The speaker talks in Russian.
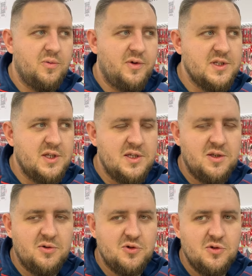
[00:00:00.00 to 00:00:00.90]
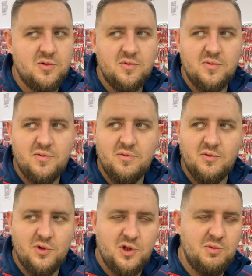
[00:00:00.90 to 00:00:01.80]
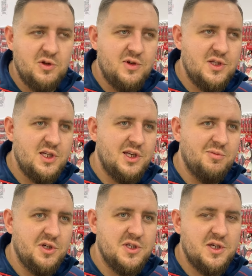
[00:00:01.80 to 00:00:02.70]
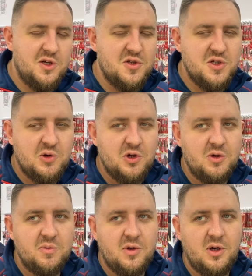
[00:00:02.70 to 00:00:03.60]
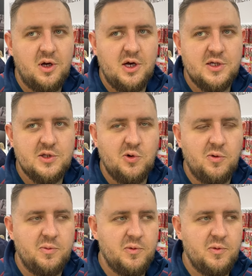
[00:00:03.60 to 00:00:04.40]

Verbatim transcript: в оснастке, вот именно в оснастке мы сразу заходим с такого